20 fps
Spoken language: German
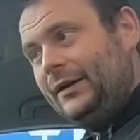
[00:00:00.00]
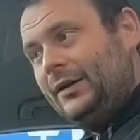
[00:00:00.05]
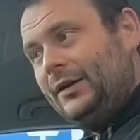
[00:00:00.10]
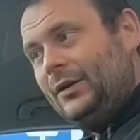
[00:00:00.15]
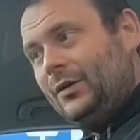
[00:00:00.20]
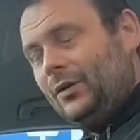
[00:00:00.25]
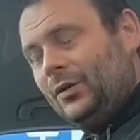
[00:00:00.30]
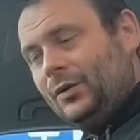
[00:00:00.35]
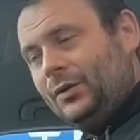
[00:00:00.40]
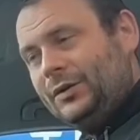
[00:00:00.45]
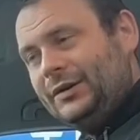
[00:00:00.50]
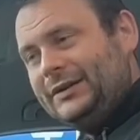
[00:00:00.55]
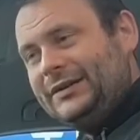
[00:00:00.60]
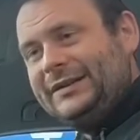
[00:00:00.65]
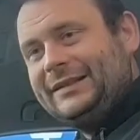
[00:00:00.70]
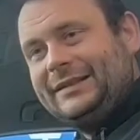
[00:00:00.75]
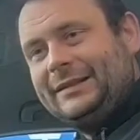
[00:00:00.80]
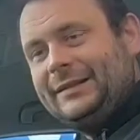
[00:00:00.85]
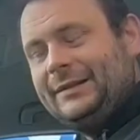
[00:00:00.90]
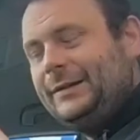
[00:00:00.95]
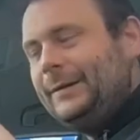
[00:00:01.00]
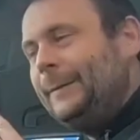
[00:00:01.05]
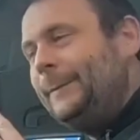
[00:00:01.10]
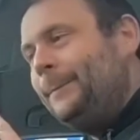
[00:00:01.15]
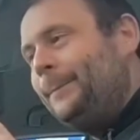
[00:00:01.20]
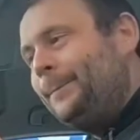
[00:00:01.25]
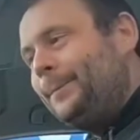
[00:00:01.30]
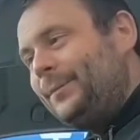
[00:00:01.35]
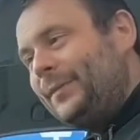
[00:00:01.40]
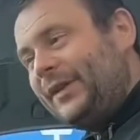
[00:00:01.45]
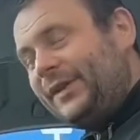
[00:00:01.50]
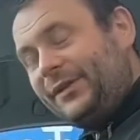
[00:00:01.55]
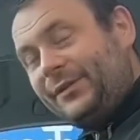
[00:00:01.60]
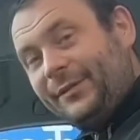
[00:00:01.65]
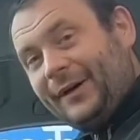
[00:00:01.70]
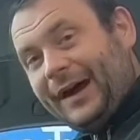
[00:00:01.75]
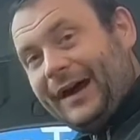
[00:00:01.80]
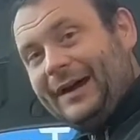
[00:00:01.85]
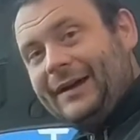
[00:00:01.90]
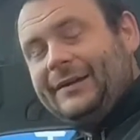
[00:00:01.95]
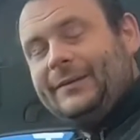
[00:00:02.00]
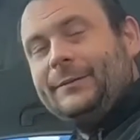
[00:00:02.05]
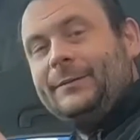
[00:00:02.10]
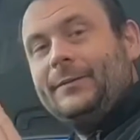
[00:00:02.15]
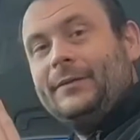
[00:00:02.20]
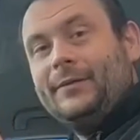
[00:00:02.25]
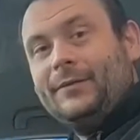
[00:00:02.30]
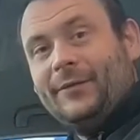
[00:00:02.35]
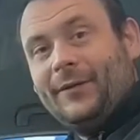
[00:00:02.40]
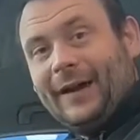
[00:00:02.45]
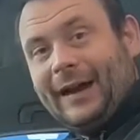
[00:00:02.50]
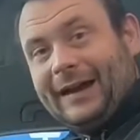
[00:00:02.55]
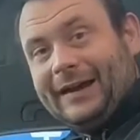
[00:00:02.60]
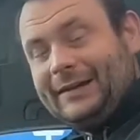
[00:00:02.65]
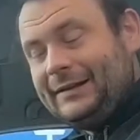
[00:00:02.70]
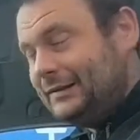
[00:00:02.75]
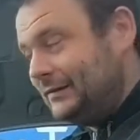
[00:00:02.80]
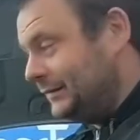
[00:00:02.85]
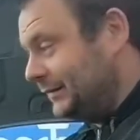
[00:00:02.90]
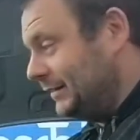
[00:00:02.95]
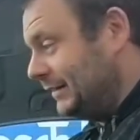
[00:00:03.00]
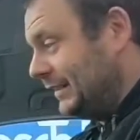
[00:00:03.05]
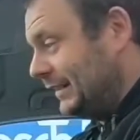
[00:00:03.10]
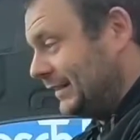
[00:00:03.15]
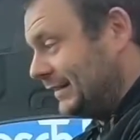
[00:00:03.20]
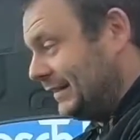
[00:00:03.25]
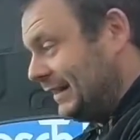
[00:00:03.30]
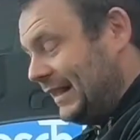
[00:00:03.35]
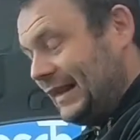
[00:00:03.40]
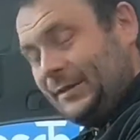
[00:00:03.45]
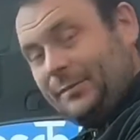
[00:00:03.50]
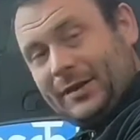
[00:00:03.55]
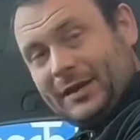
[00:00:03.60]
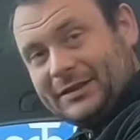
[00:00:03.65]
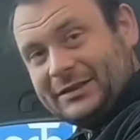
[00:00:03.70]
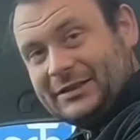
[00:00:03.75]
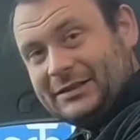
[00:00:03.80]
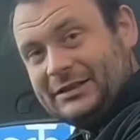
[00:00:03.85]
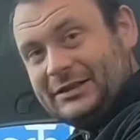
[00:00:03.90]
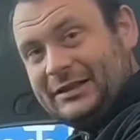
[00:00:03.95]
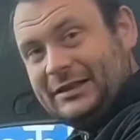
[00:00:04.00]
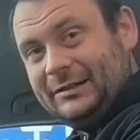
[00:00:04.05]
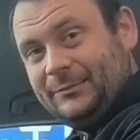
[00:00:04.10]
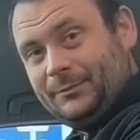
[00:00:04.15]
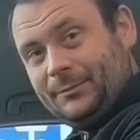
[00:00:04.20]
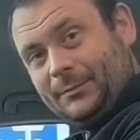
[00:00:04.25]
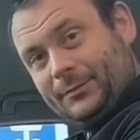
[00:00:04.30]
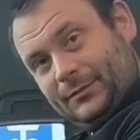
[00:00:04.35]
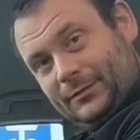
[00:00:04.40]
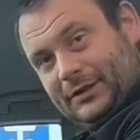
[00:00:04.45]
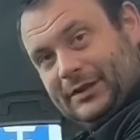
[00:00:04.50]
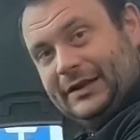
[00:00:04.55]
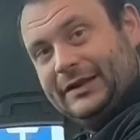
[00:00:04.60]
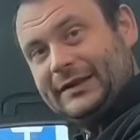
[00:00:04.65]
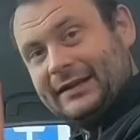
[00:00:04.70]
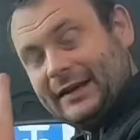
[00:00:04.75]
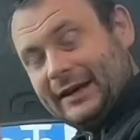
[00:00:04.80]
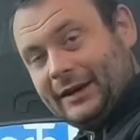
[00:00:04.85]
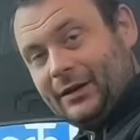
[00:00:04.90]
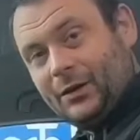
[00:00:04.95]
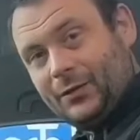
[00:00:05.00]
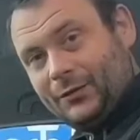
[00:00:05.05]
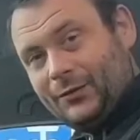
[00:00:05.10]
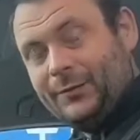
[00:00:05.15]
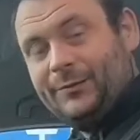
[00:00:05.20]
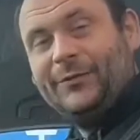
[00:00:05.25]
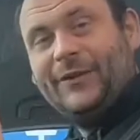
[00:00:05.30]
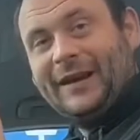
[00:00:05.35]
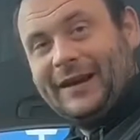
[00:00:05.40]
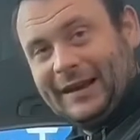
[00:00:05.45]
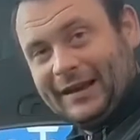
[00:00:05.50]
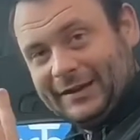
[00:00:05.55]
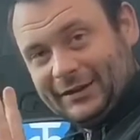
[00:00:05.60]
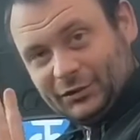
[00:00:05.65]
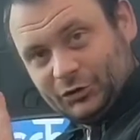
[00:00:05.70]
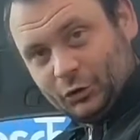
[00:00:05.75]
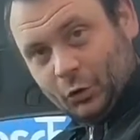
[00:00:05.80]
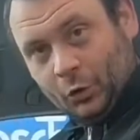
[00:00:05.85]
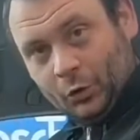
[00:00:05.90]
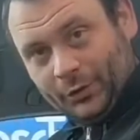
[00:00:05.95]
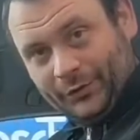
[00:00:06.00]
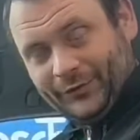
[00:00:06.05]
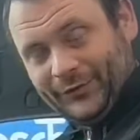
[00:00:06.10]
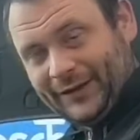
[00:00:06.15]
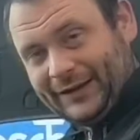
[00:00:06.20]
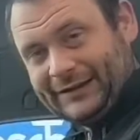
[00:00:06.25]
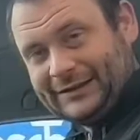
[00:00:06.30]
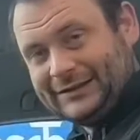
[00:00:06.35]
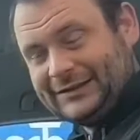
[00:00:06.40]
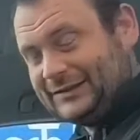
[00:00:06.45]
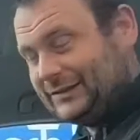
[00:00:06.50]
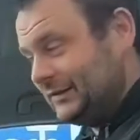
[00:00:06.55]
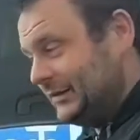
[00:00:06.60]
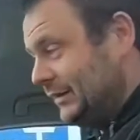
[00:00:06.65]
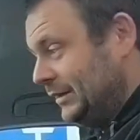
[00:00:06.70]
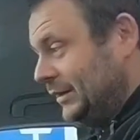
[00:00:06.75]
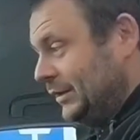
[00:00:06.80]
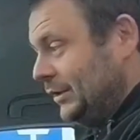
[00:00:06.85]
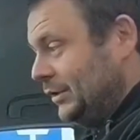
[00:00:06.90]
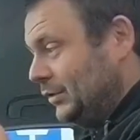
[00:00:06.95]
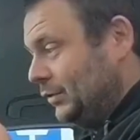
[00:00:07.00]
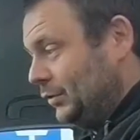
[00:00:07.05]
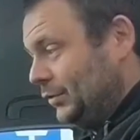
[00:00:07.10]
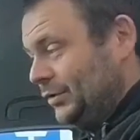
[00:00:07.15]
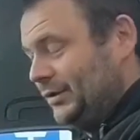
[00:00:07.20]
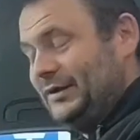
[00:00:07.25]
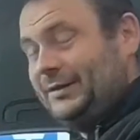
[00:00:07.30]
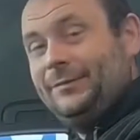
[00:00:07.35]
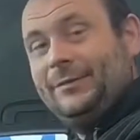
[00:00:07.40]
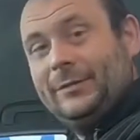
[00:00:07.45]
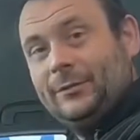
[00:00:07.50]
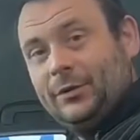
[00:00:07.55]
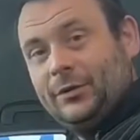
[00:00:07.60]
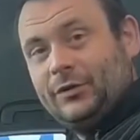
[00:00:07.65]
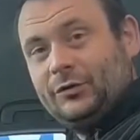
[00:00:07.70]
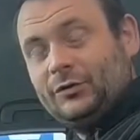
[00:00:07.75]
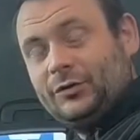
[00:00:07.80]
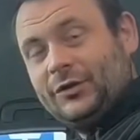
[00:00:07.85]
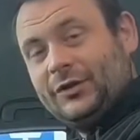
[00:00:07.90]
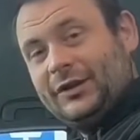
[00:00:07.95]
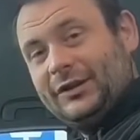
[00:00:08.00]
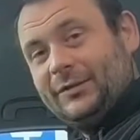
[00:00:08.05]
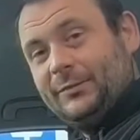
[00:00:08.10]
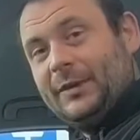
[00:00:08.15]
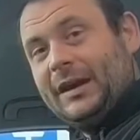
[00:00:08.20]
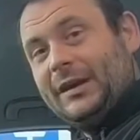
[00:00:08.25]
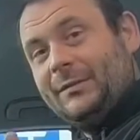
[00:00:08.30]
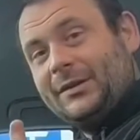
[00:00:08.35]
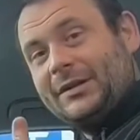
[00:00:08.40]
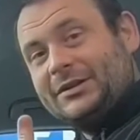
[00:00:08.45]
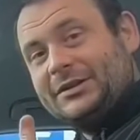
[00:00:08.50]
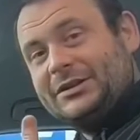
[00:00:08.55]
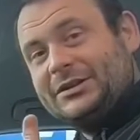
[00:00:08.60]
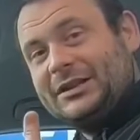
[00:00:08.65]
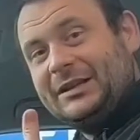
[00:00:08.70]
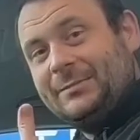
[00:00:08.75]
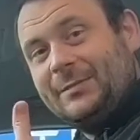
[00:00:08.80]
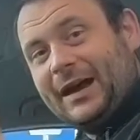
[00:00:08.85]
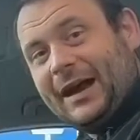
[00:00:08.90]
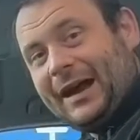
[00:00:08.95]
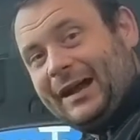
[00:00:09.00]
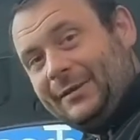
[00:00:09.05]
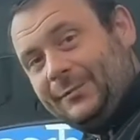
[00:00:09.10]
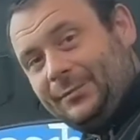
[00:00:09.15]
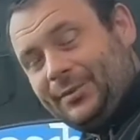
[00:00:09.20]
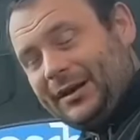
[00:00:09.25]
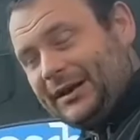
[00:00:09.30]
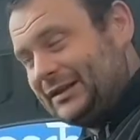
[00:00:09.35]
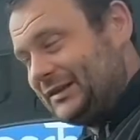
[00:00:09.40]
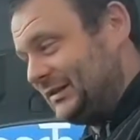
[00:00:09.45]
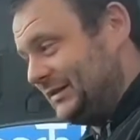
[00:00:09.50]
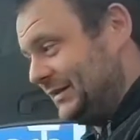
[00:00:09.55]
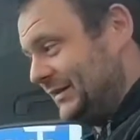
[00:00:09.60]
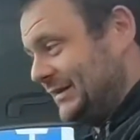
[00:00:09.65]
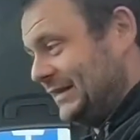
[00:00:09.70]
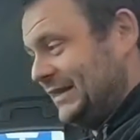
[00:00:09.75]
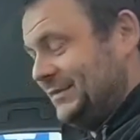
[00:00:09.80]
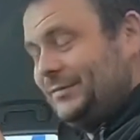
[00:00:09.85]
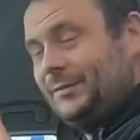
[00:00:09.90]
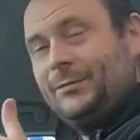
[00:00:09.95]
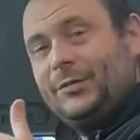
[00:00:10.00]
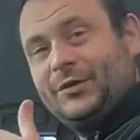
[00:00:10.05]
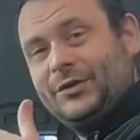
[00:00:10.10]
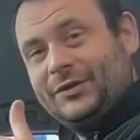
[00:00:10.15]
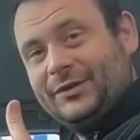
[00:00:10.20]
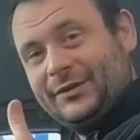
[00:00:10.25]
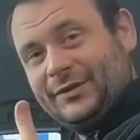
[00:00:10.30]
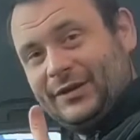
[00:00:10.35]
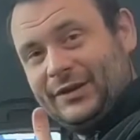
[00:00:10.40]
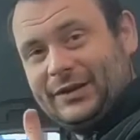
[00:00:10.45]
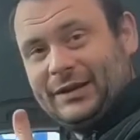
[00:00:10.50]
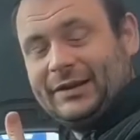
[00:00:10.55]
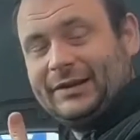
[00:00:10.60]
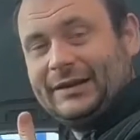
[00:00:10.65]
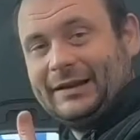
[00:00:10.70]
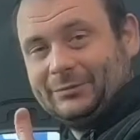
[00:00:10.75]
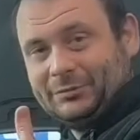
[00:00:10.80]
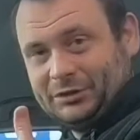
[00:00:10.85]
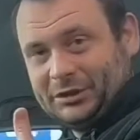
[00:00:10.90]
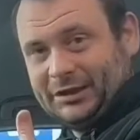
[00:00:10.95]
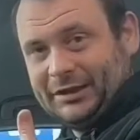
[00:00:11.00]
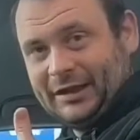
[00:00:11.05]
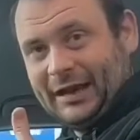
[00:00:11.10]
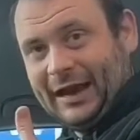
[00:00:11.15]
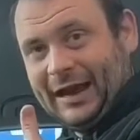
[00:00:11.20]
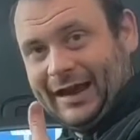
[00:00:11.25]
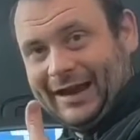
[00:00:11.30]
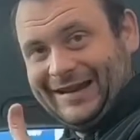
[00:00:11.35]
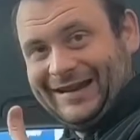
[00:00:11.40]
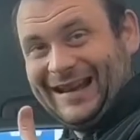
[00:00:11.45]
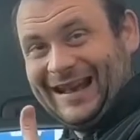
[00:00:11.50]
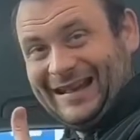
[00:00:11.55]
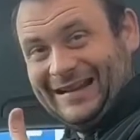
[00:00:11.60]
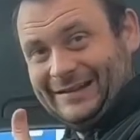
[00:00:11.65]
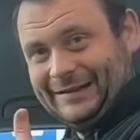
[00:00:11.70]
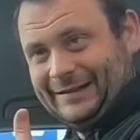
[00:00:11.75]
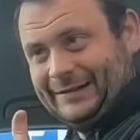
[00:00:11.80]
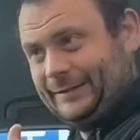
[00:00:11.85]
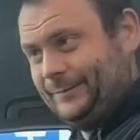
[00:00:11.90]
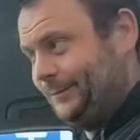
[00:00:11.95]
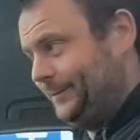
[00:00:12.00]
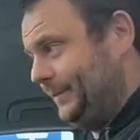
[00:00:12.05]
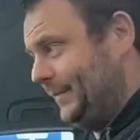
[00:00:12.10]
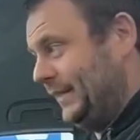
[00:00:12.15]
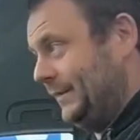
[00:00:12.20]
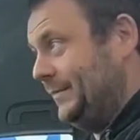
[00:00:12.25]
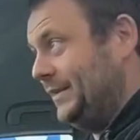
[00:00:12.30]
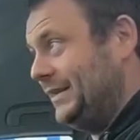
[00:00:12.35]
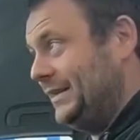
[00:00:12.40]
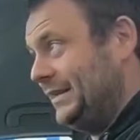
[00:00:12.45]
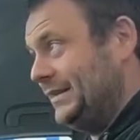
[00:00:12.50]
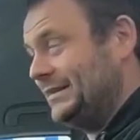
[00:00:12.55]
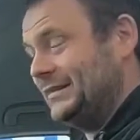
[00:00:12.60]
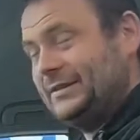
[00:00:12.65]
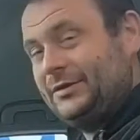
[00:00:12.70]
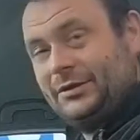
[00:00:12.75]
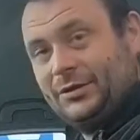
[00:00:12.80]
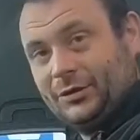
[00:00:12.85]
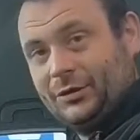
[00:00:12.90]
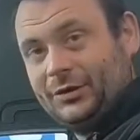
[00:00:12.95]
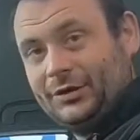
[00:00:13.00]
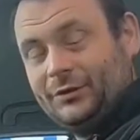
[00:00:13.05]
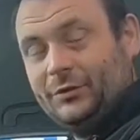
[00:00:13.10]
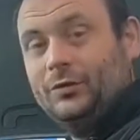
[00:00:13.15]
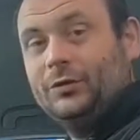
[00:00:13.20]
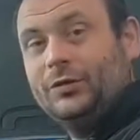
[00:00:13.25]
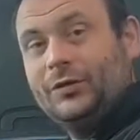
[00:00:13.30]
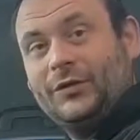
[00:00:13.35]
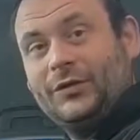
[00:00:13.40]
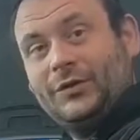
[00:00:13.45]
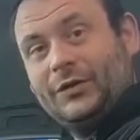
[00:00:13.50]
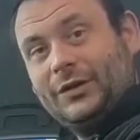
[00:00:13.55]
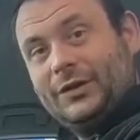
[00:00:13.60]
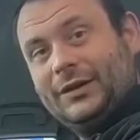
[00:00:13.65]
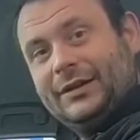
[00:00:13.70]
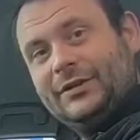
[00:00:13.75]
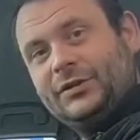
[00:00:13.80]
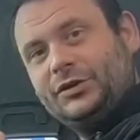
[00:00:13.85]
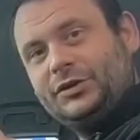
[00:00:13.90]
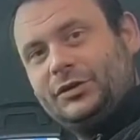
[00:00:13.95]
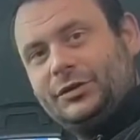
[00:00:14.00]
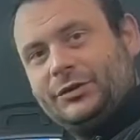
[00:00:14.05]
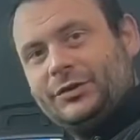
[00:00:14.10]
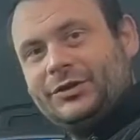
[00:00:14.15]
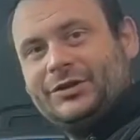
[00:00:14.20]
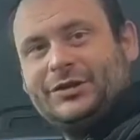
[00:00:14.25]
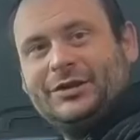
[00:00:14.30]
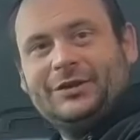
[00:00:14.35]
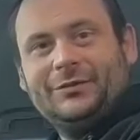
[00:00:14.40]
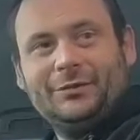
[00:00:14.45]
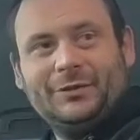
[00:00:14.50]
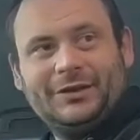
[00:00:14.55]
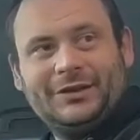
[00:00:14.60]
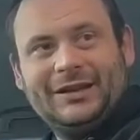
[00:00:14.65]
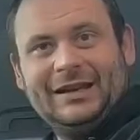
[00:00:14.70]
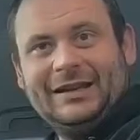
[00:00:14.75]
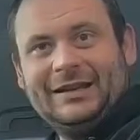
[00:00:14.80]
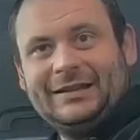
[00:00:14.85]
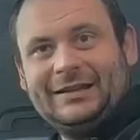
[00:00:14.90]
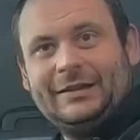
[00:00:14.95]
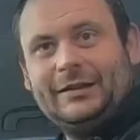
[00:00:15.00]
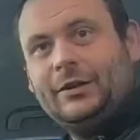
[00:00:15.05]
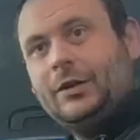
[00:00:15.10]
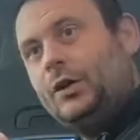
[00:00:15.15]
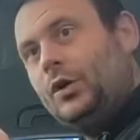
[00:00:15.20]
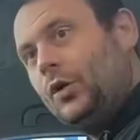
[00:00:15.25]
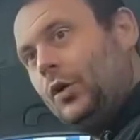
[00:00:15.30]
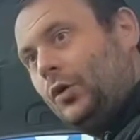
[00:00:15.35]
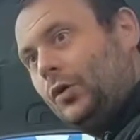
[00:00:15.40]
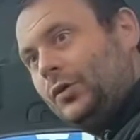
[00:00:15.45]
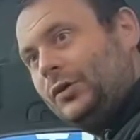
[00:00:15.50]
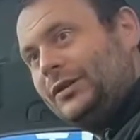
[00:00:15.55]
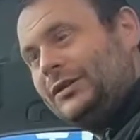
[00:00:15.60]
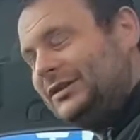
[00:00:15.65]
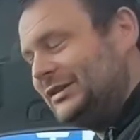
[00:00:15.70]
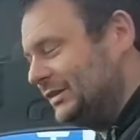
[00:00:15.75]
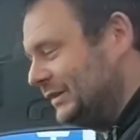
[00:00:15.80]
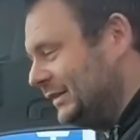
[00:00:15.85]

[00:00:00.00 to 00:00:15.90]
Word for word: und zwar weil das Airbag-System geht ja auf im Fall eines Unfalls und wir müssen uns diesem Airbag-System anpassen. Das heißt, wir müssen Sicherheitsabstände einhalten, damit das Zeug uns schützt und nicht uns